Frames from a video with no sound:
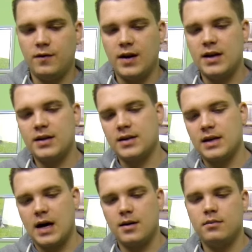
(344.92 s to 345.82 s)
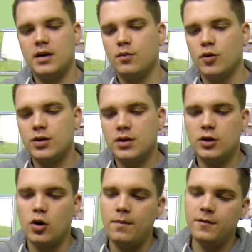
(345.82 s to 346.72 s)
Wie wende ich das an? Ich muss die
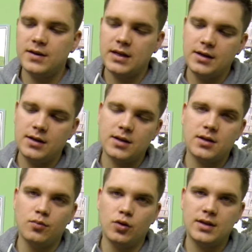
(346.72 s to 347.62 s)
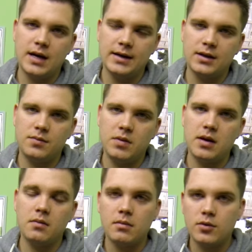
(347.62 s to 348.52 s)
Tropfen zählen, dieses Symbol zeigt es mir.